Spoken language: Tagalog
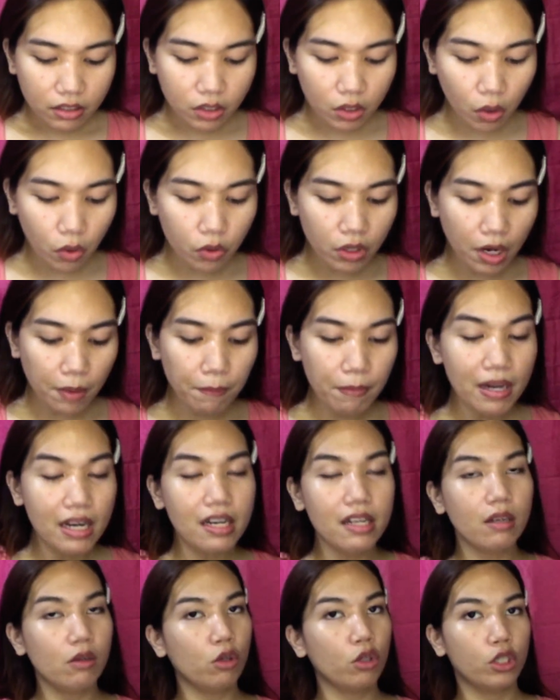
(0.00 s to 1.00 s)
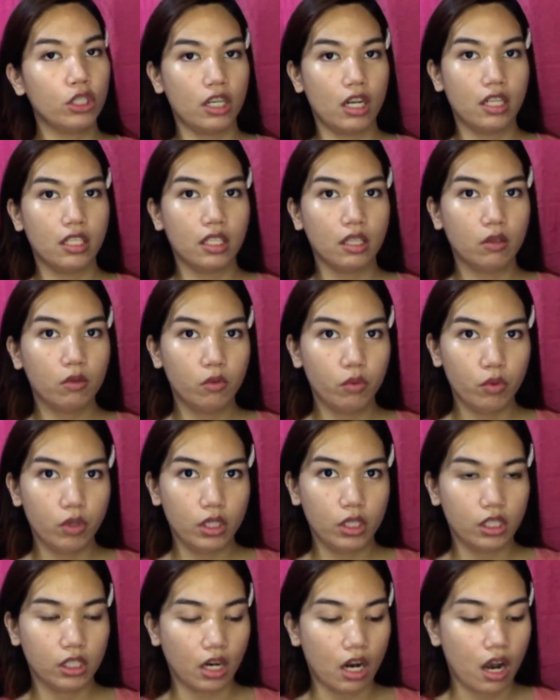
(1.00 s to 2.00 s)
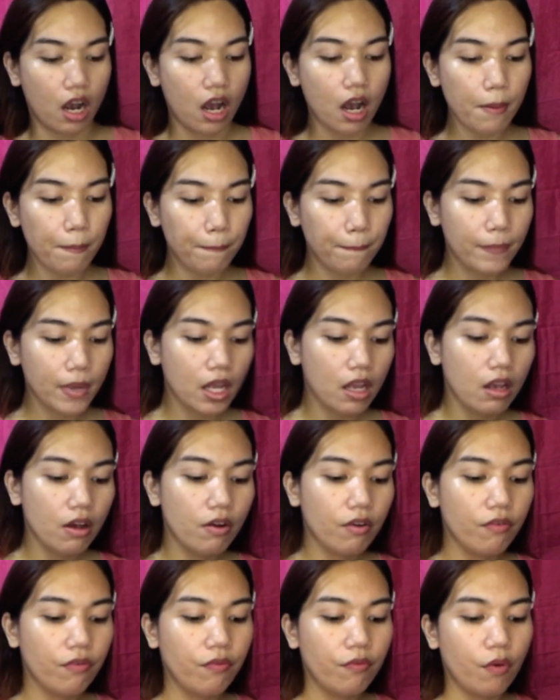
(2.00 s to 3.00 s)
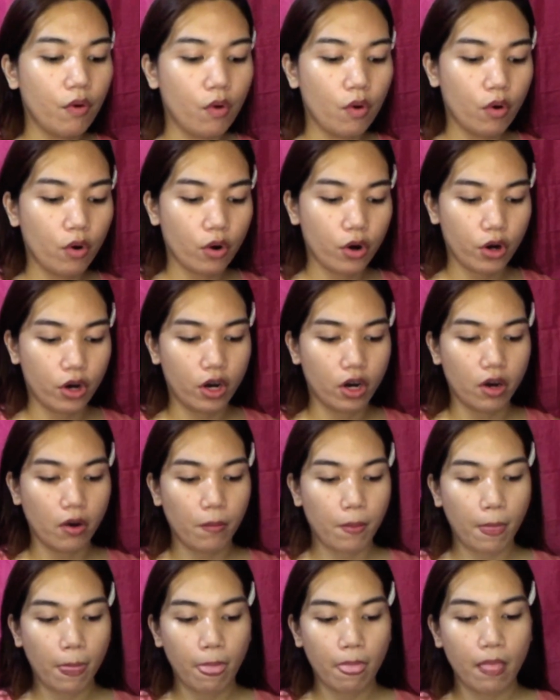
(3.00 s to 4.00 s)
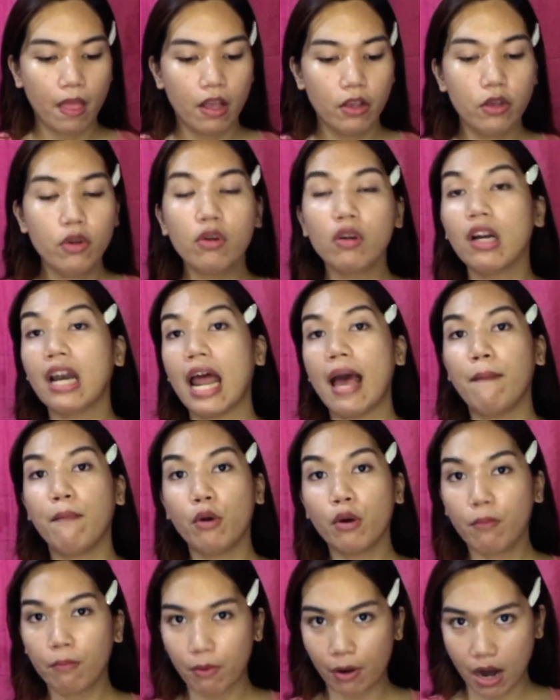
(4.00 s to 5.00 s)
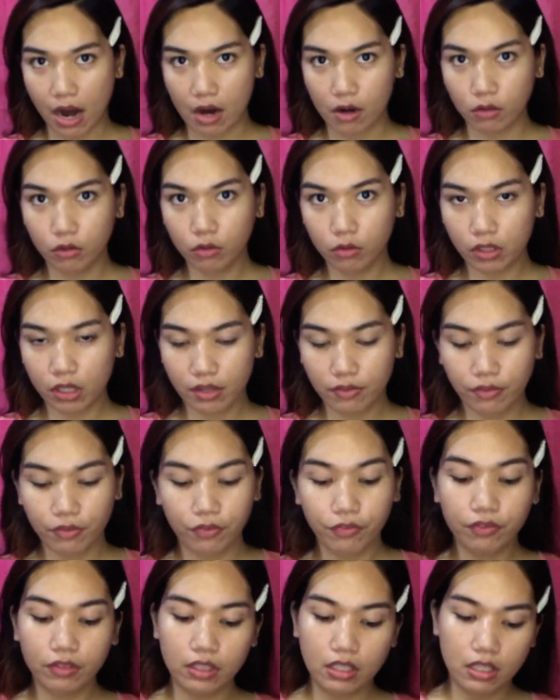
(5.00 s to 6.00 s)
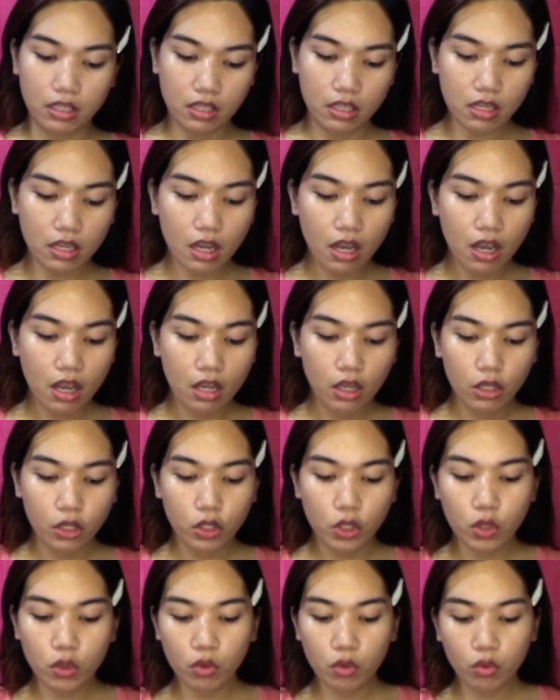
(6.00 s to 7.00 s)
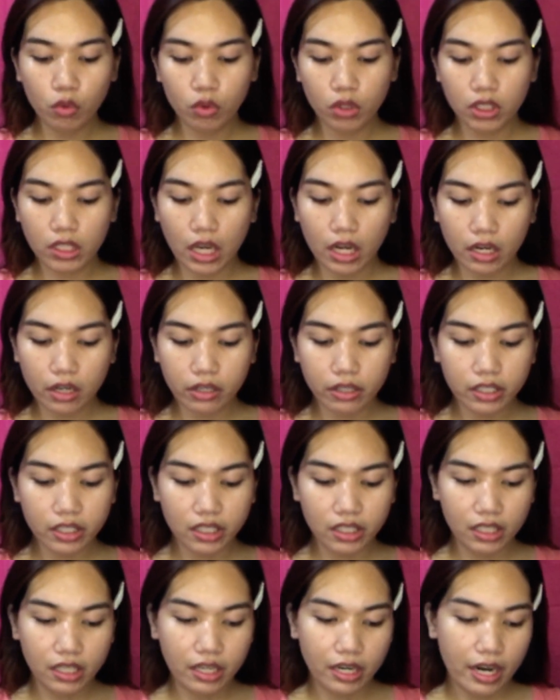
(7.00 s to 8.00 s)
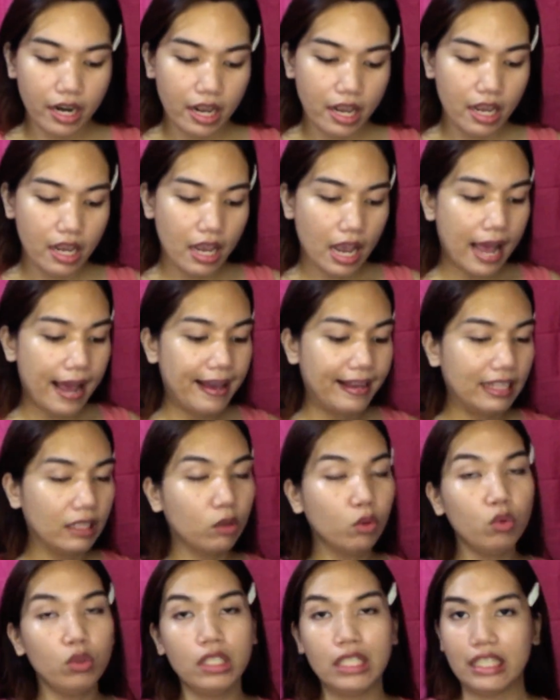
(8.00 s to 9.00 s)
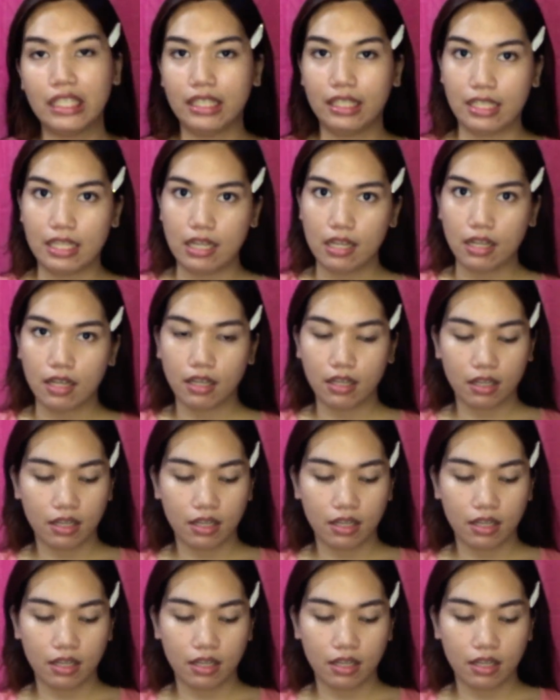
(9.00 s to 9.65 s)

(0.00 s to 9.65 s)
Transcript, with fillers: So, nabili ko siya sa Gui Shop for yung Glamour Brown, 350. Yung Secris Grey ay 260.